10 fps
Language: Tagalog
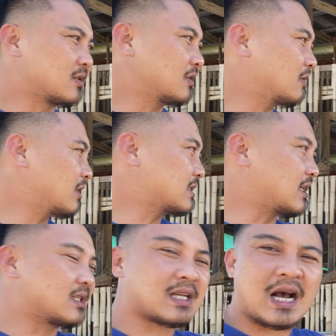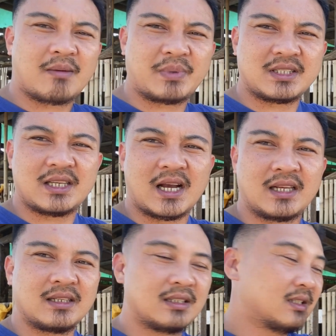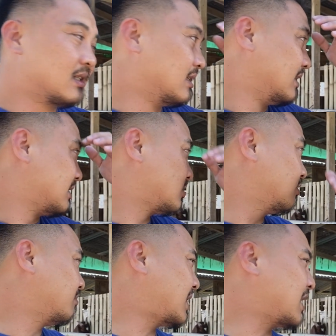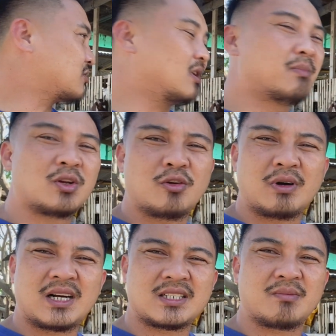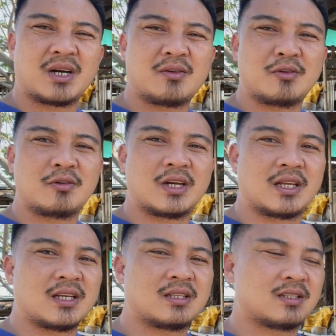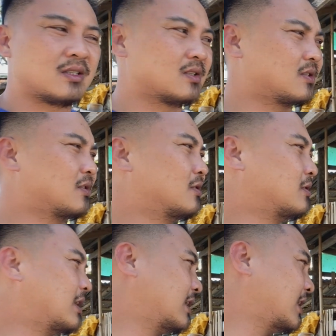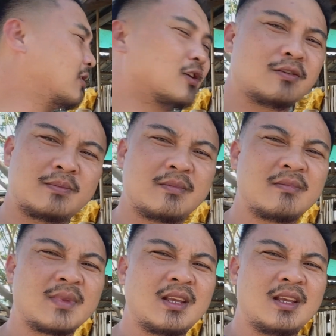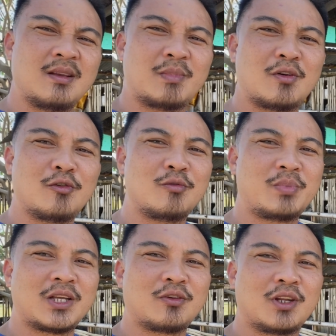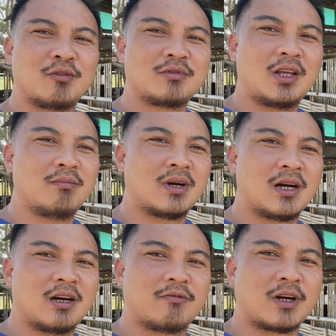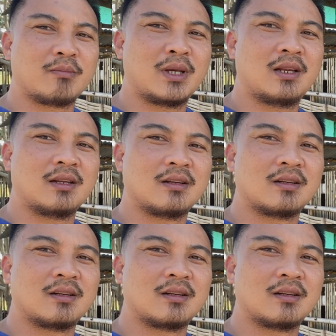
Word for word: So ito kasi is apat yan. So actually maluluwang kasi mga kulungan eh. So uh, ngayon, makukumpleto na yung team mga ka-farmville.